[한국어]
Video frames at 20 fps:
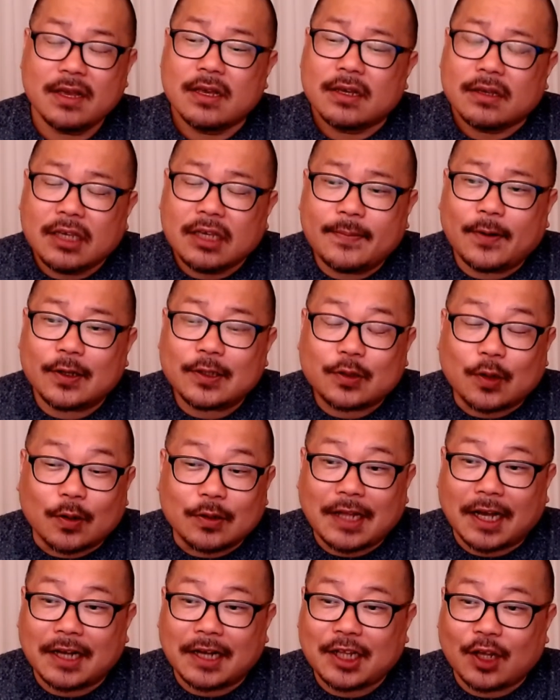이번
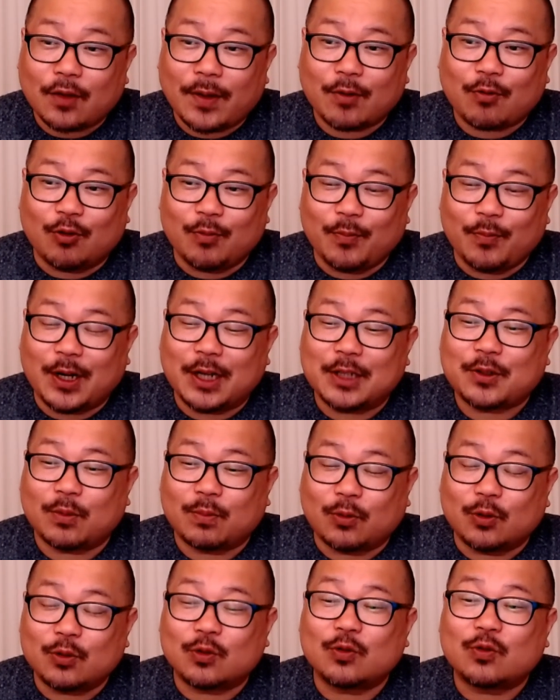전당대회 국면에서
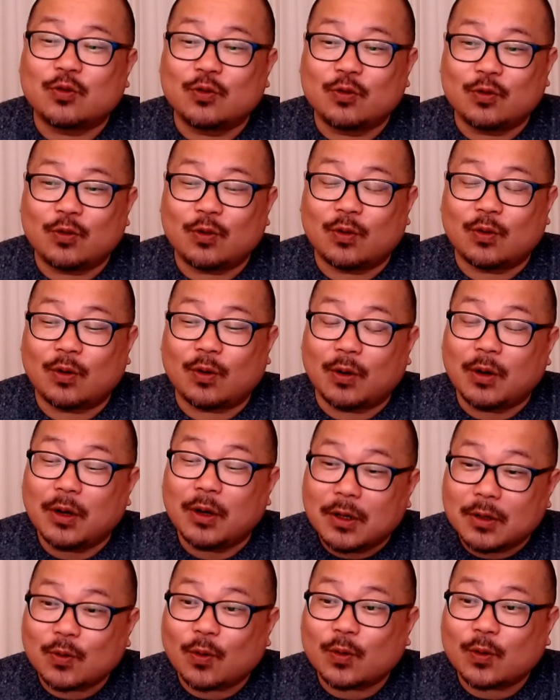모두 두 눈으로
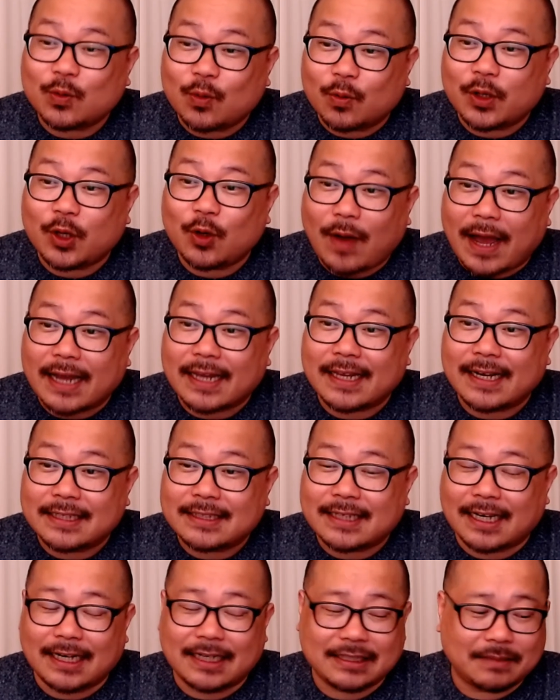똑똑히 확인하지
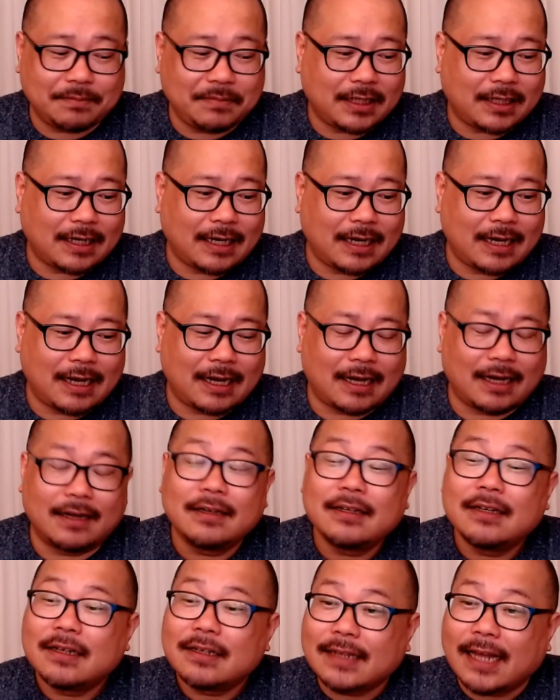않았습니까?
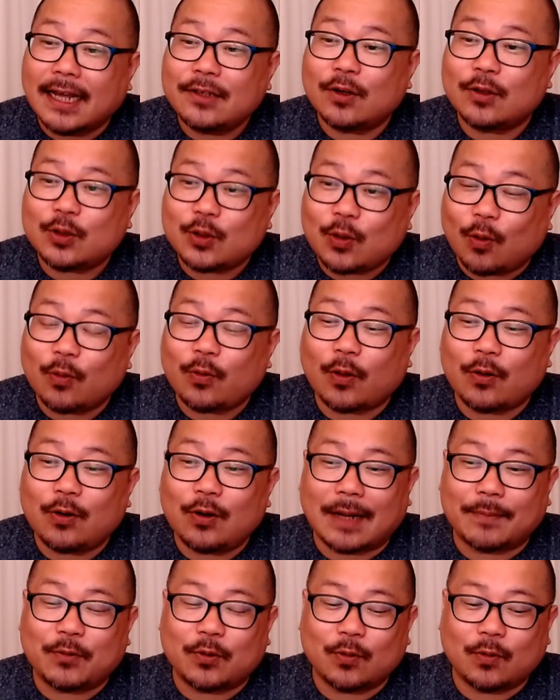내년 총선을
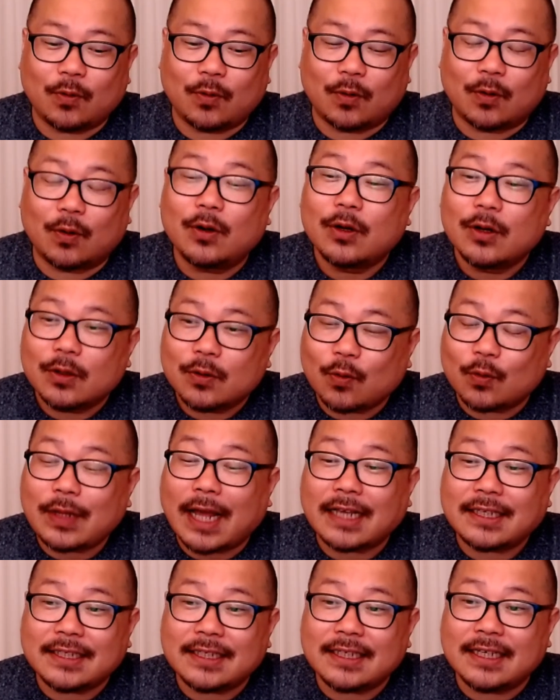앞두고
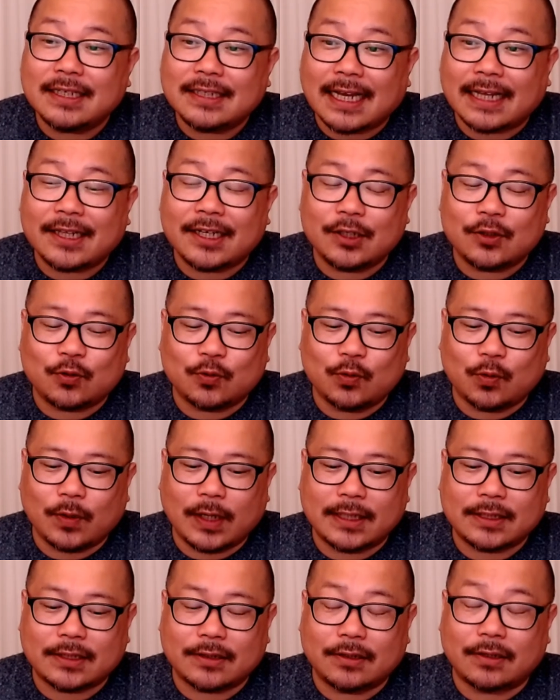또다시 이자들이
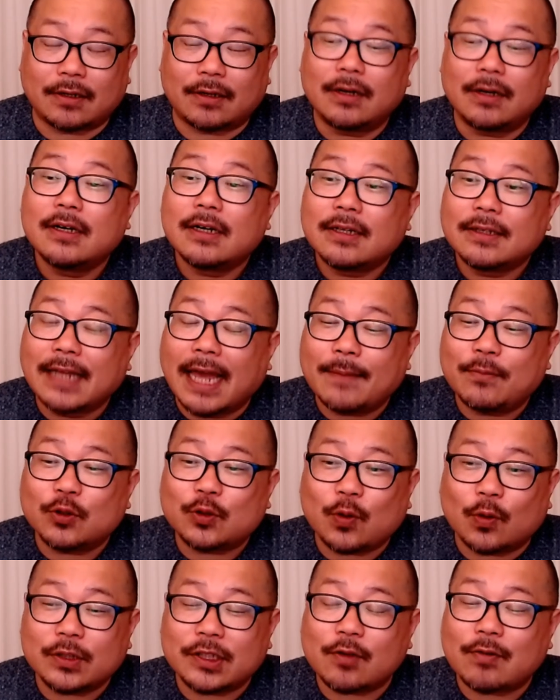준동해서 내부
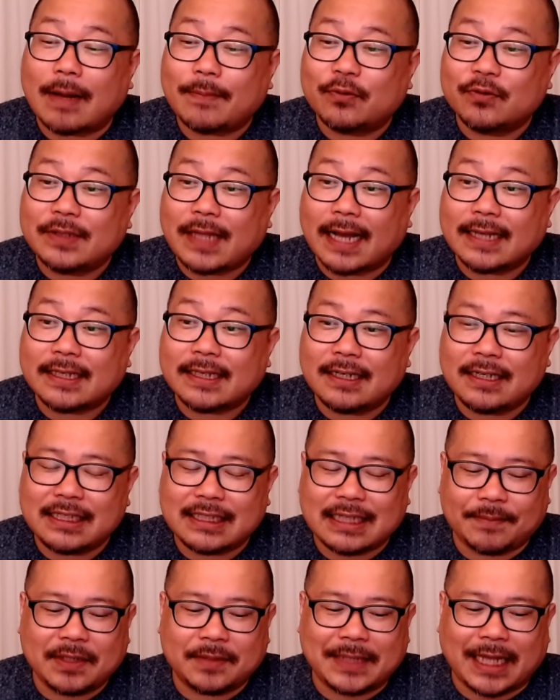총질과 분탕질을
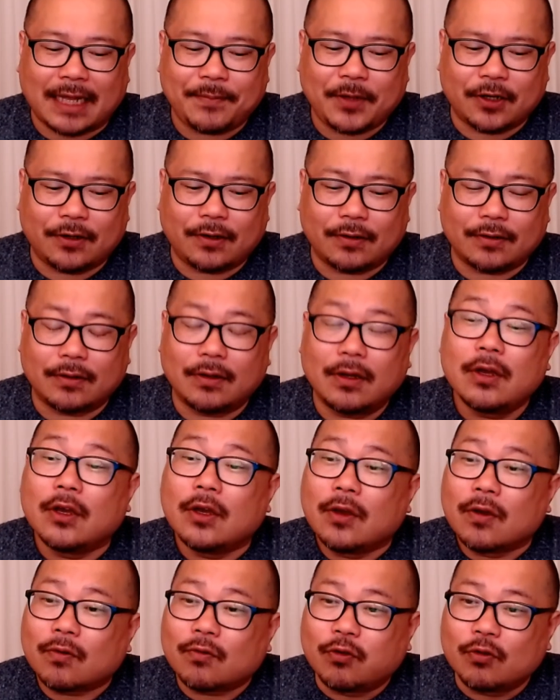일삼는다면
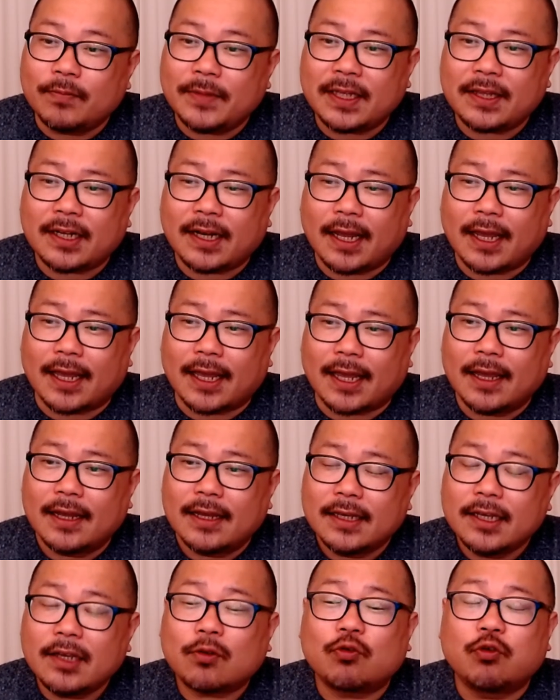국민들의
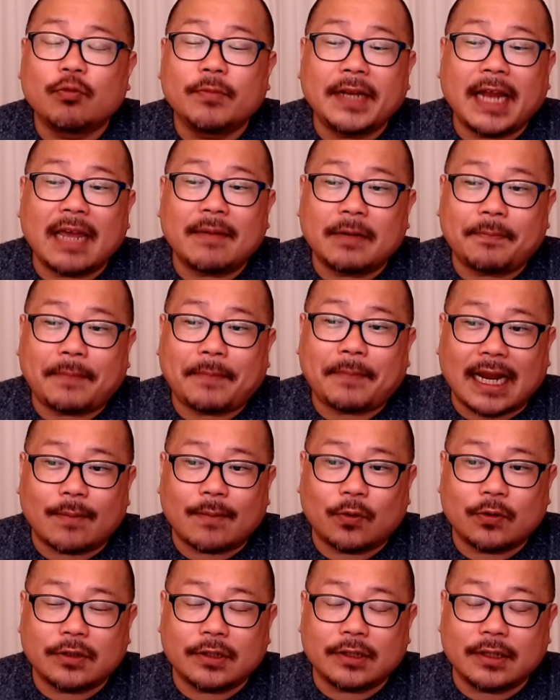이 국민의힘을
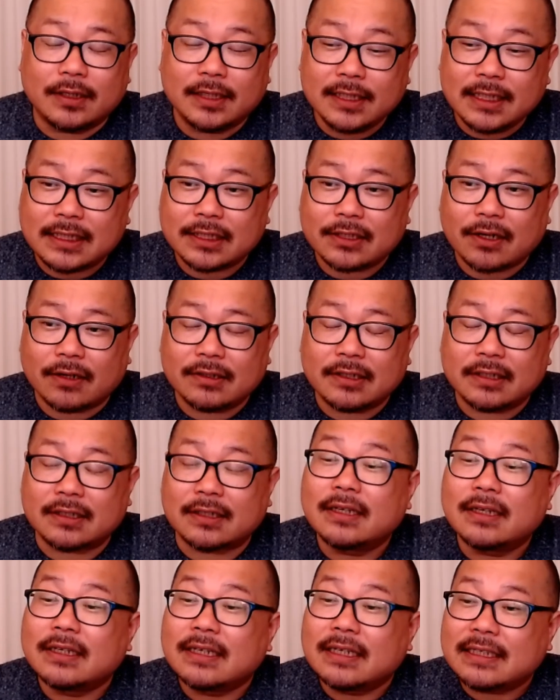바라보는 이 시선은
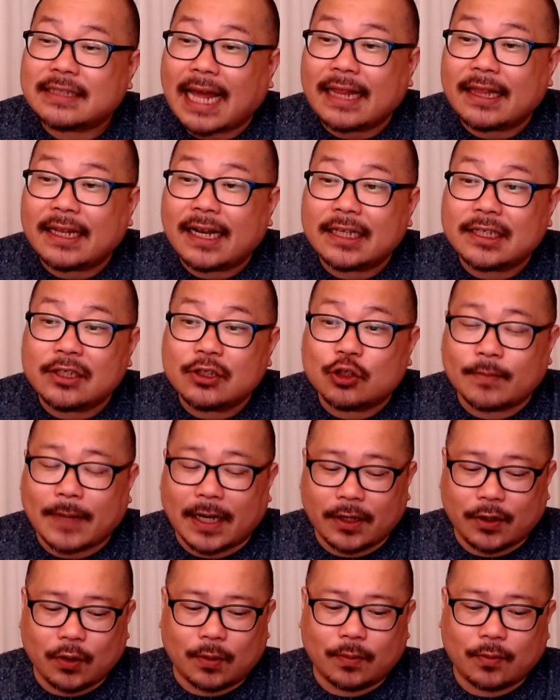싸늘해질
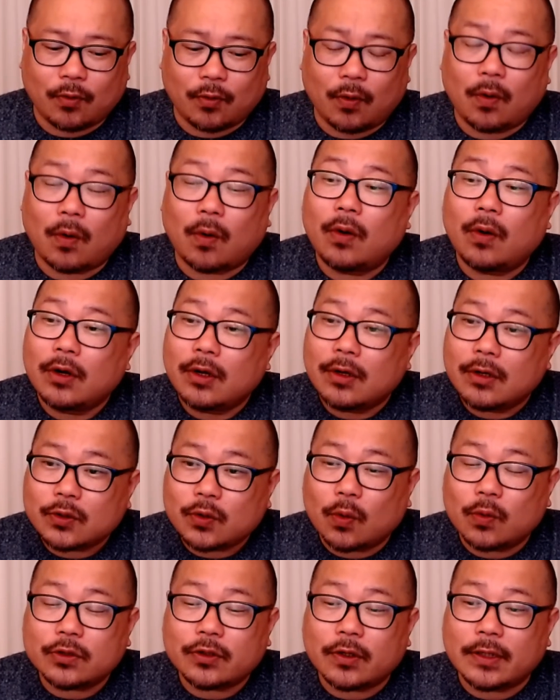수밖에 없고
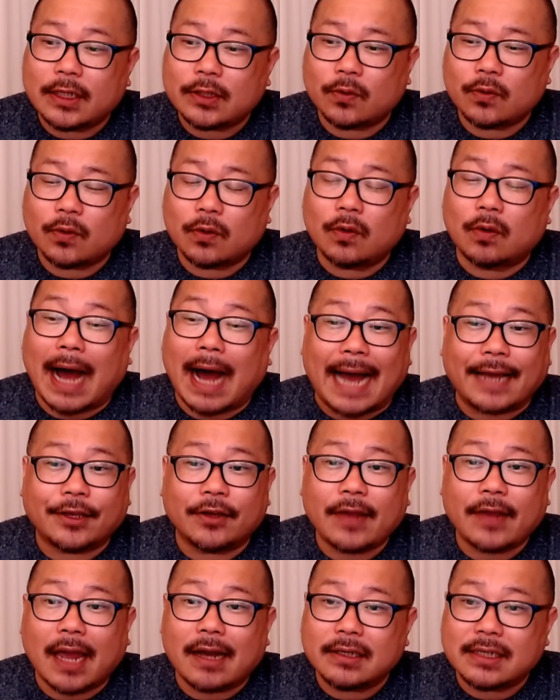총선에서도
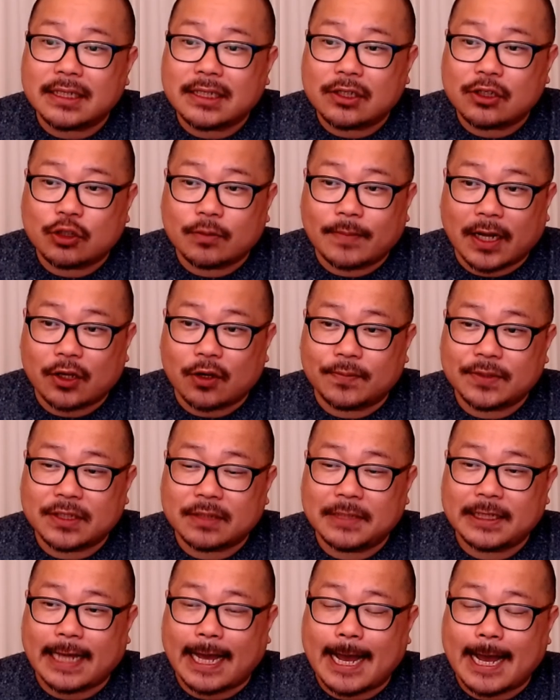악영향을 끼칠 수밖에
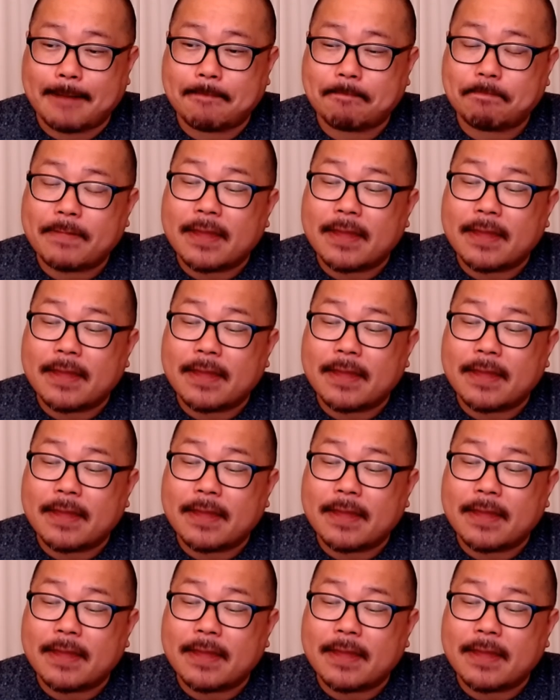없습니다.